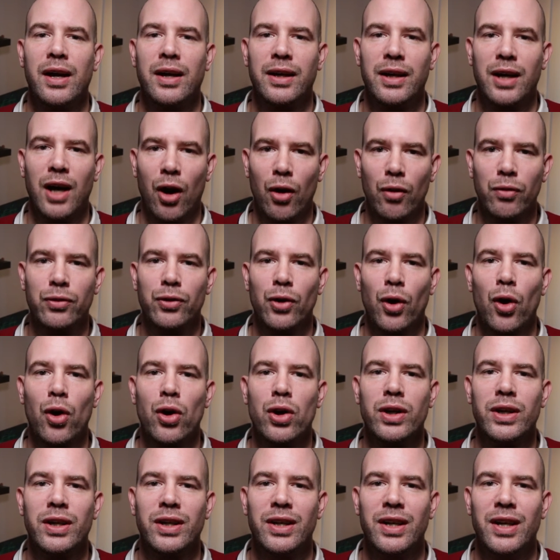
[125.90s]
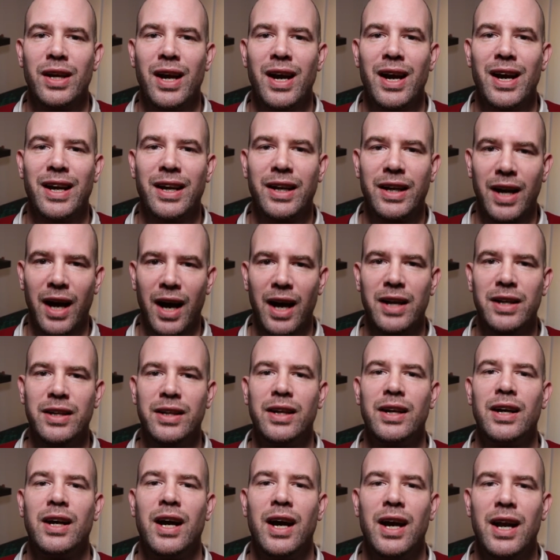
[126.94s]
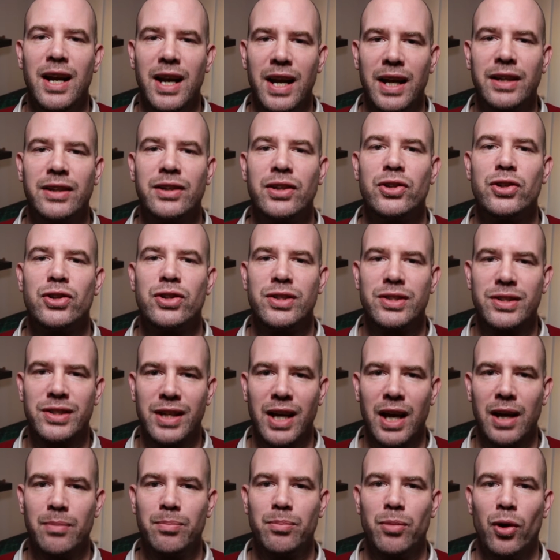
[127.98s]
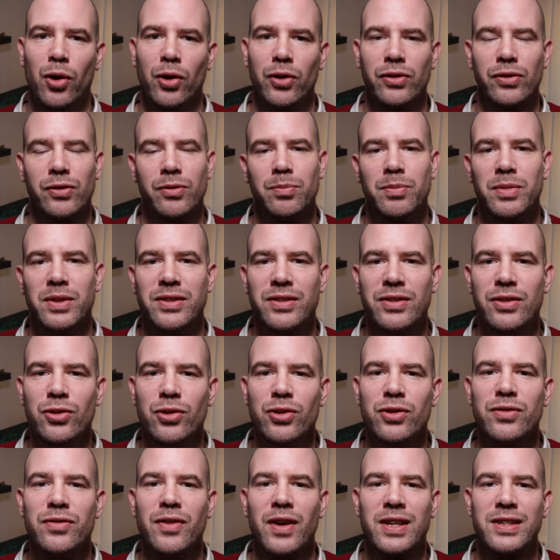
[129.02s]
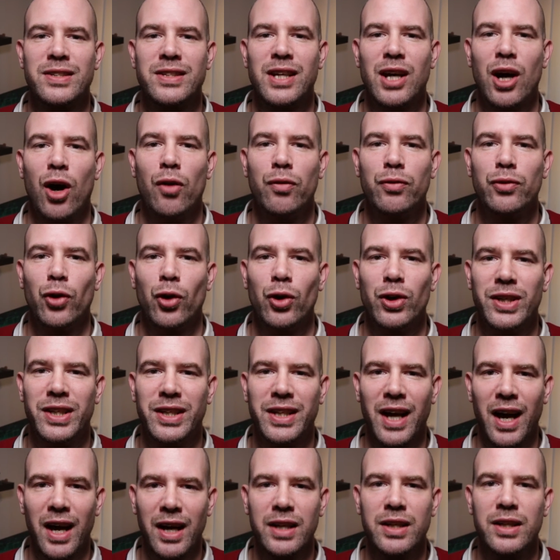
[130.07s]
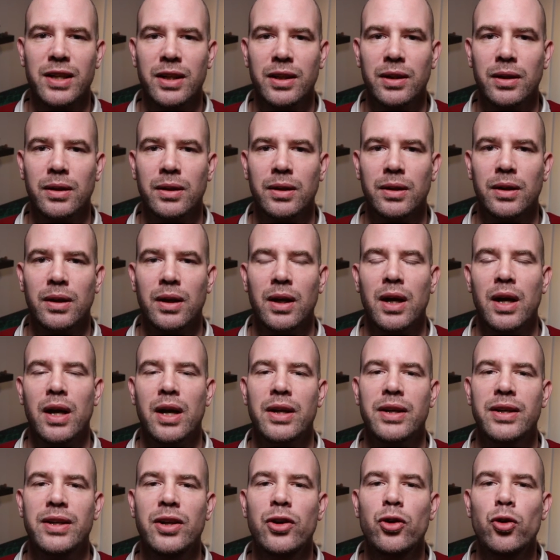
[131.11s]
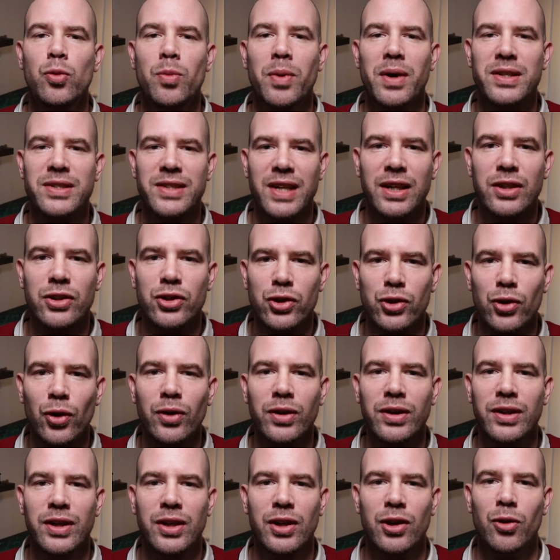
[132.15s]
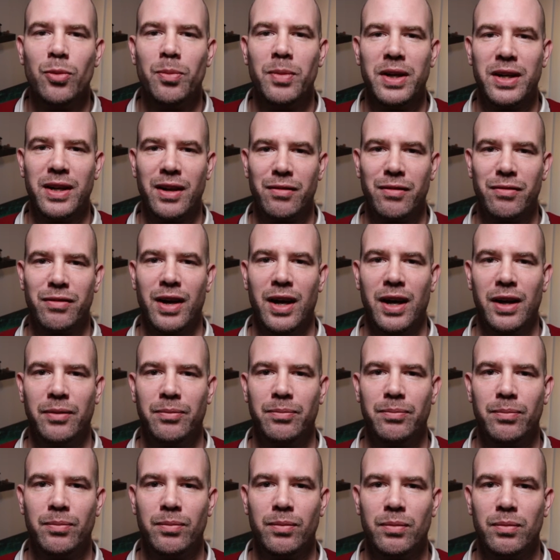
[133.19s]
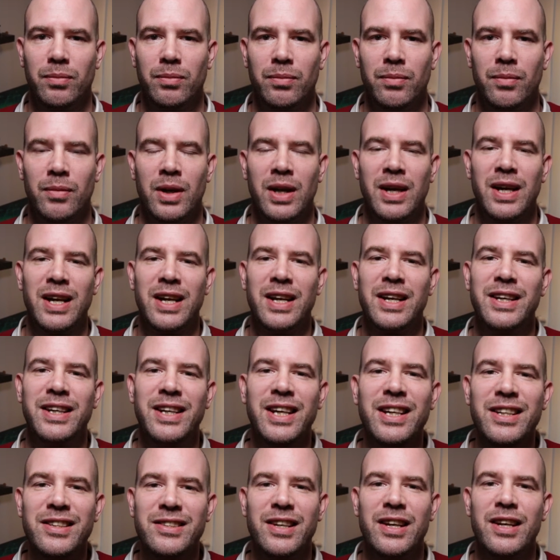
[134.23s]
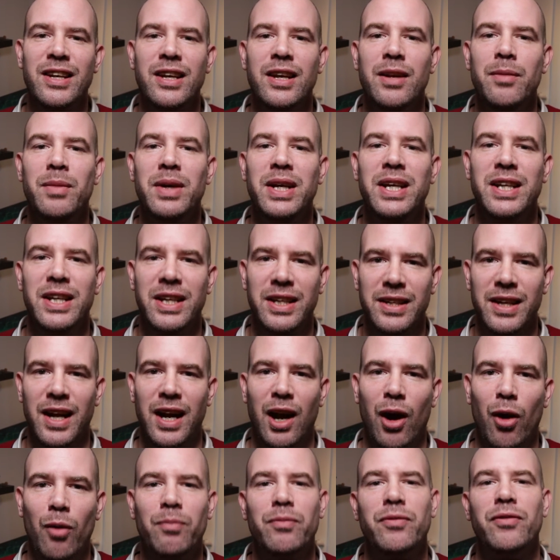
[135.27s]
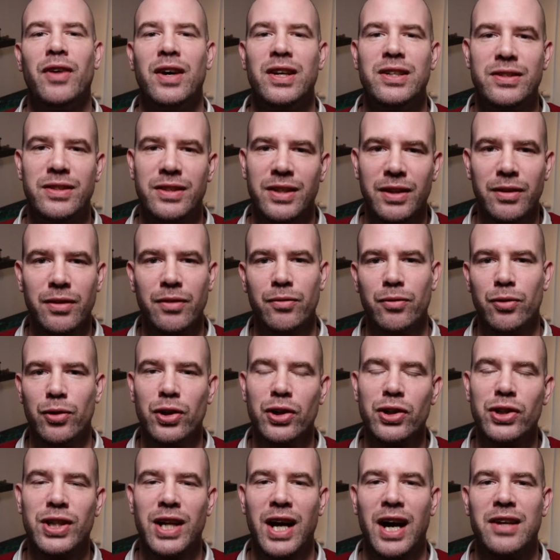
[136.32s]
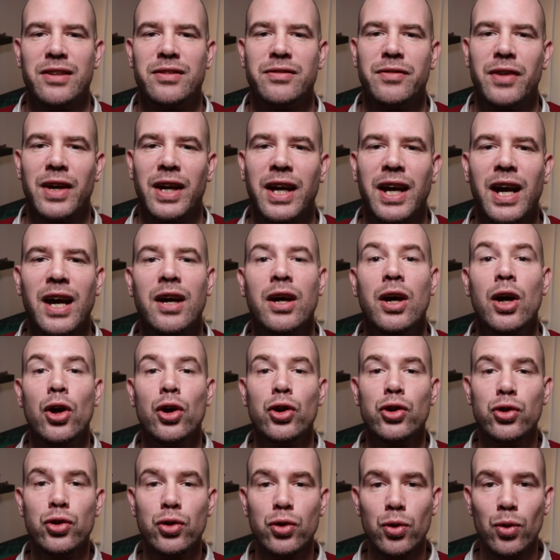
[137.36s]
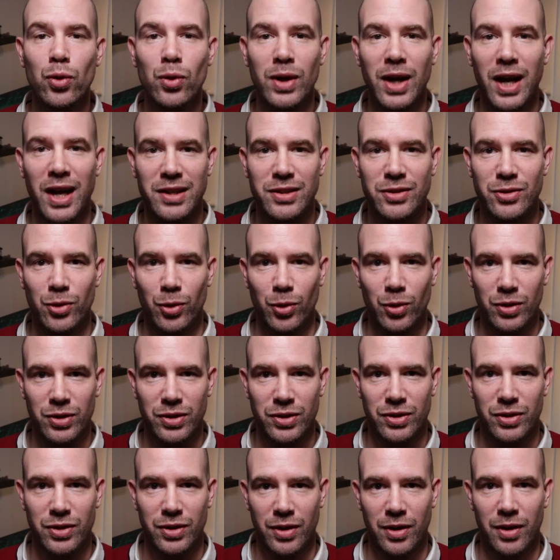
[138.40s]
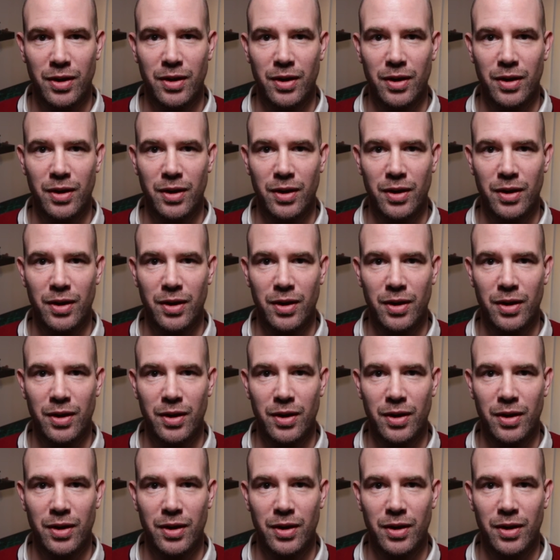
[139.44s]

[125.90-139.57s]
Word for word: kauft euch keine elektrischen Skateboards, beziehungsweise kauft euch keine, die über 6 Stundenkilometer fahren. Die sind nämlich nicht erlaubt, weil sie für den Straßenverkehr zulassungspflichtig